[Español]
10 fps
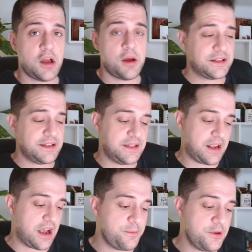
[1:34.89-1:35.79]
Aparte de este
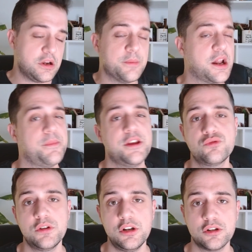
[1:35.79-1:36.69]
cambio, que para mí es
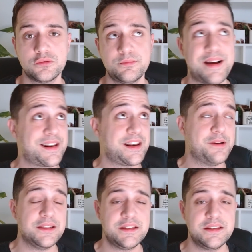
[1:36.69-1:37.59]
uno de los más
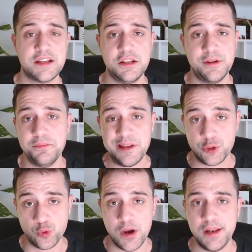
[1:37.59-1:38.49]
relevantes a nivel
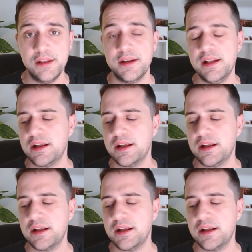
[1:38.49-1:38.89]
visual en el